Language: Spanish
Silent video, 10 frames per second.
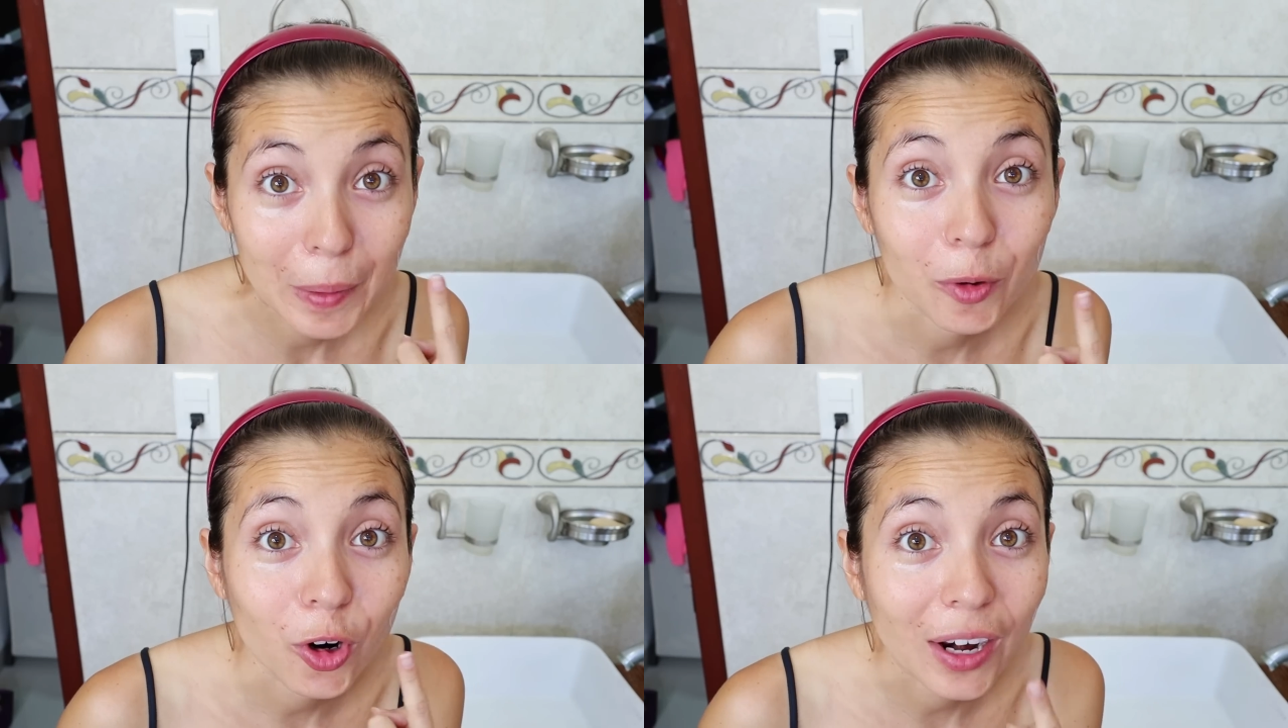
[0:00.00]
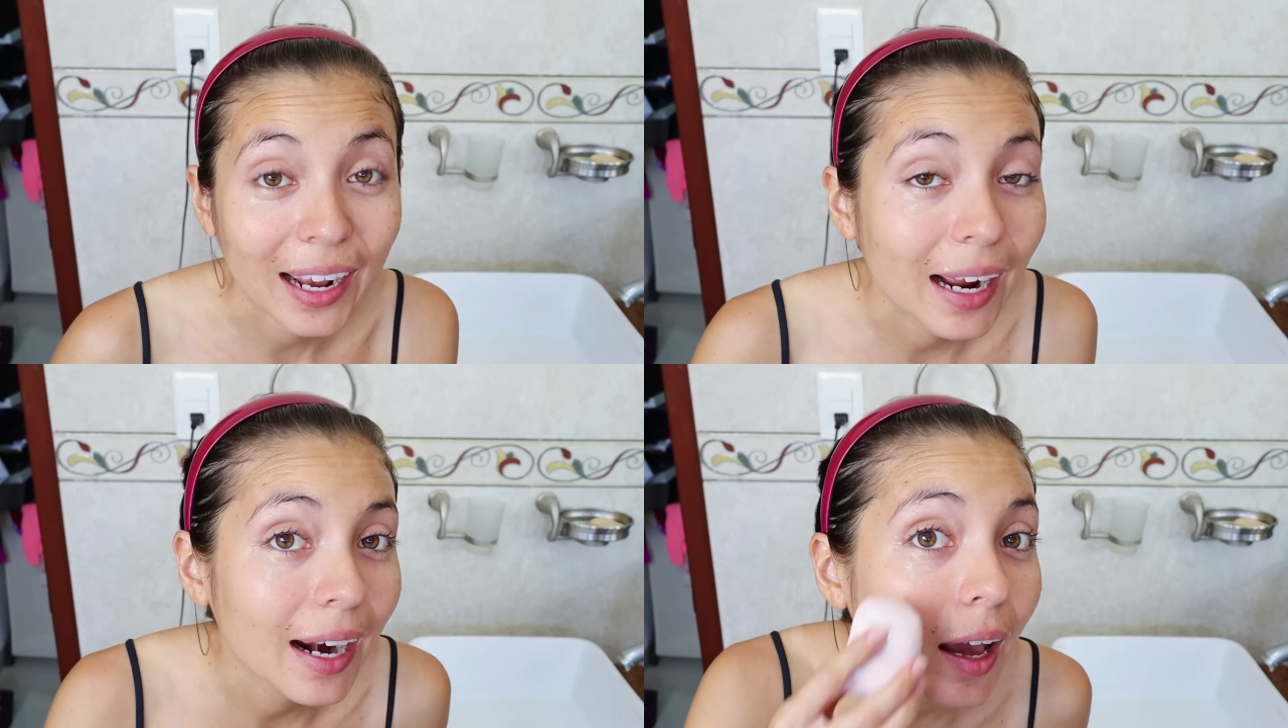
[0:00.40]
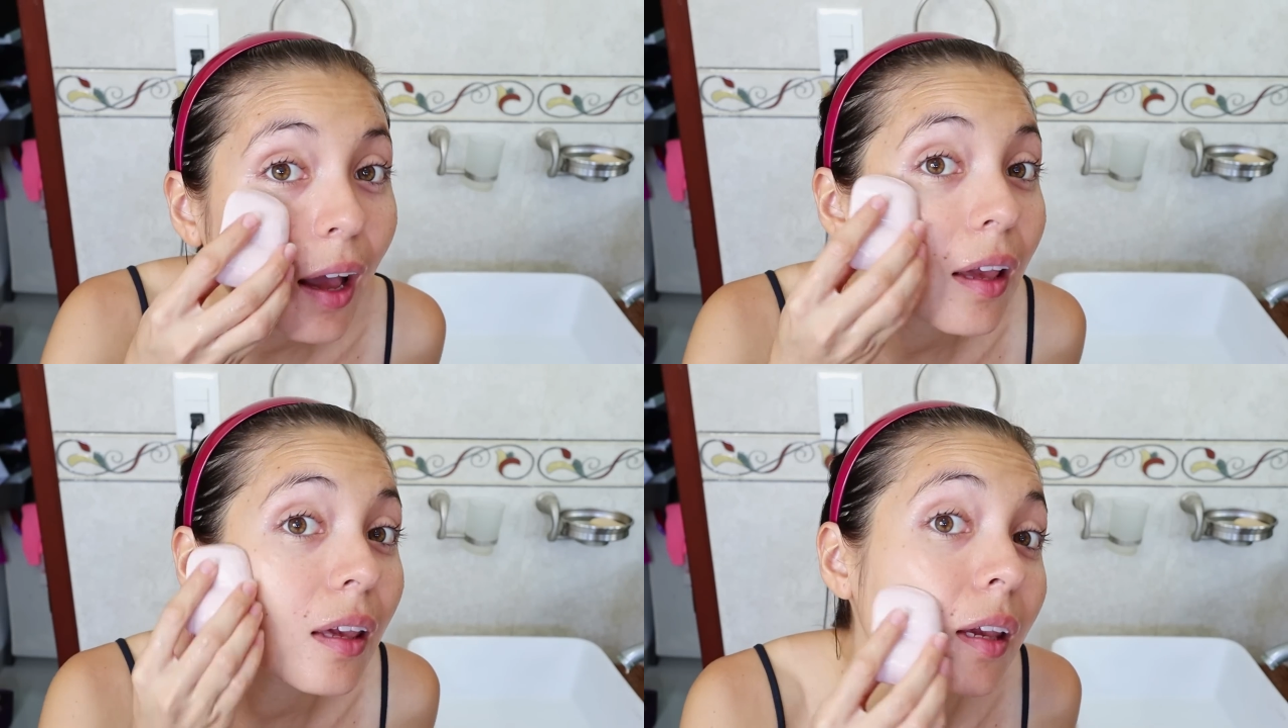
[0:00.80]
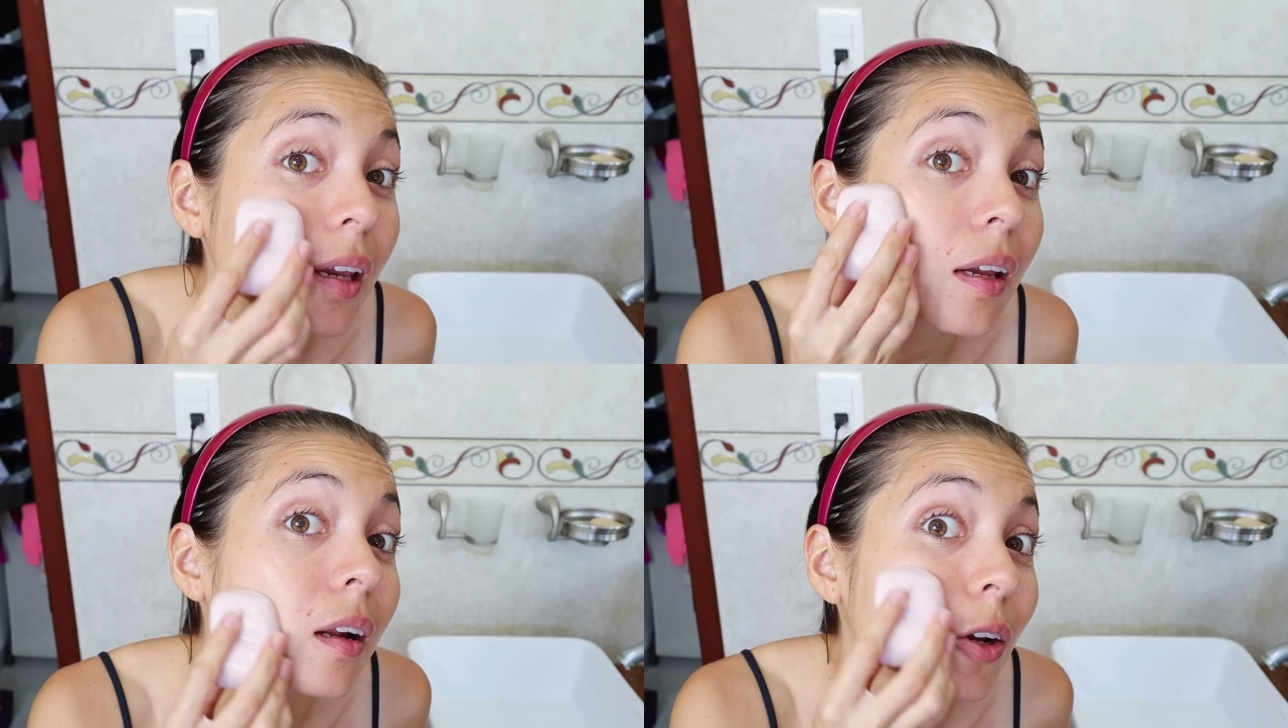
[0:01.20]
Me mojo la cara
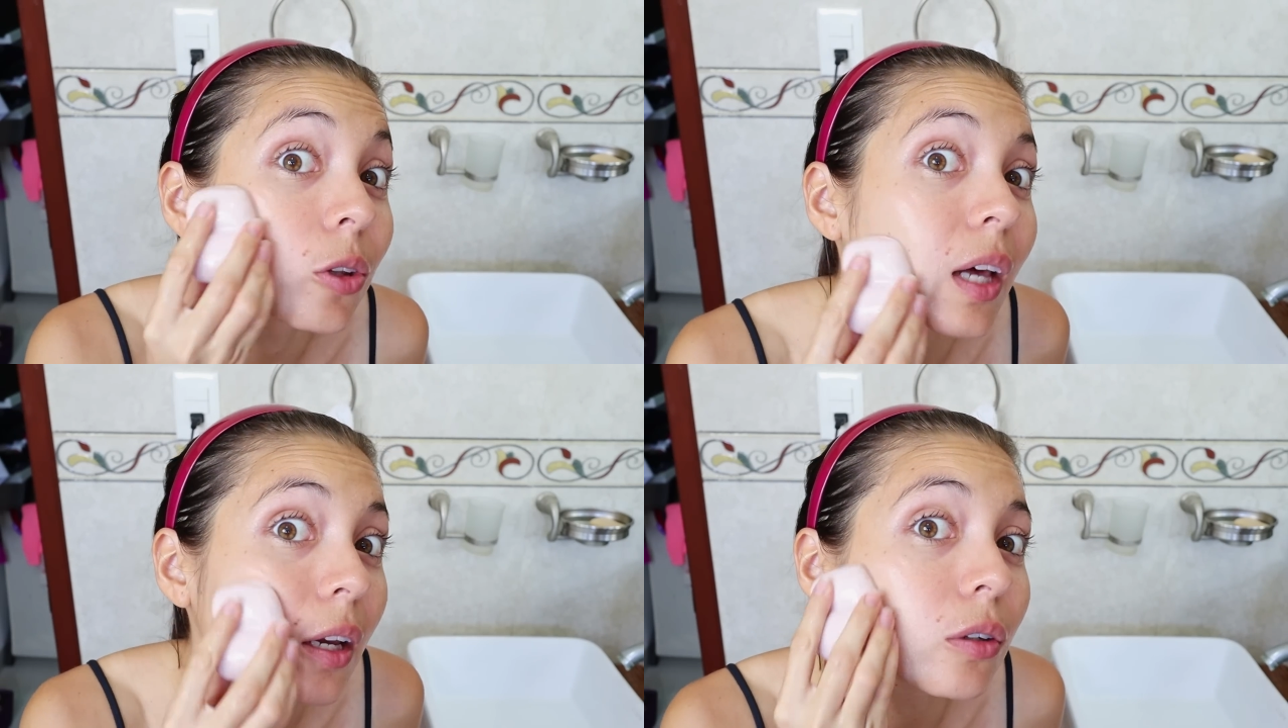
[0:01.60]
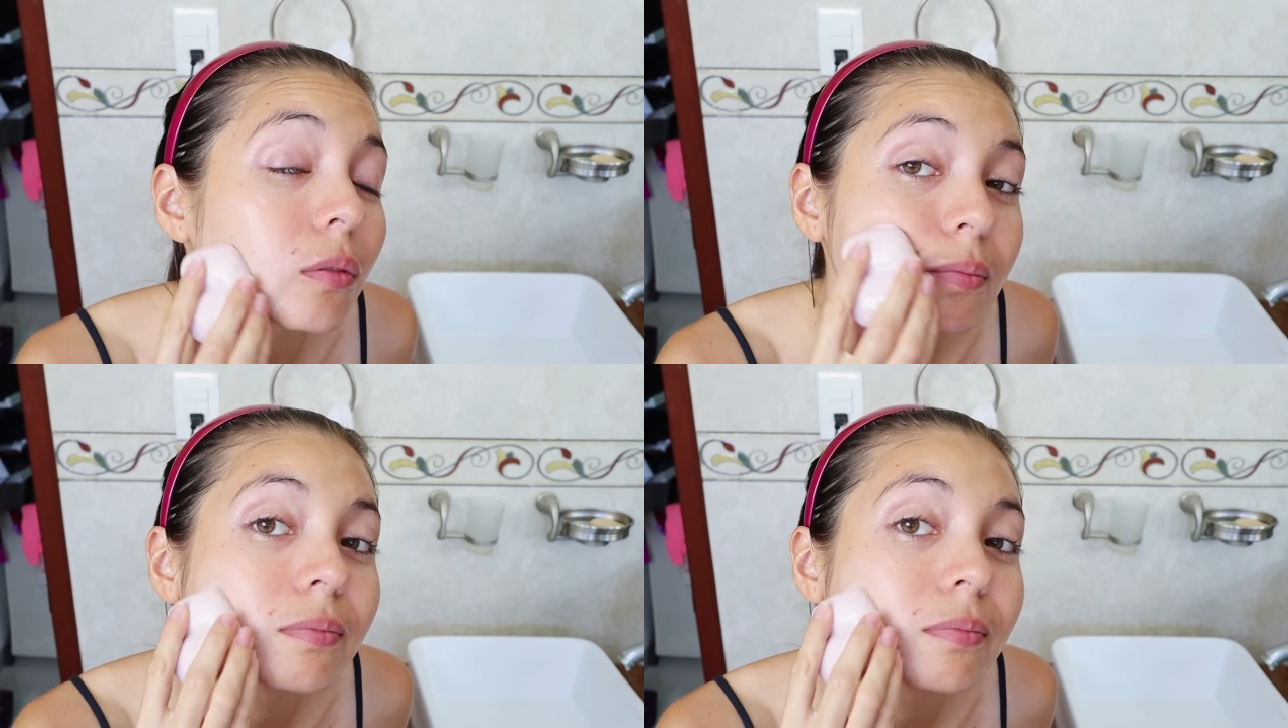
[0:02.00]
y lo tallo.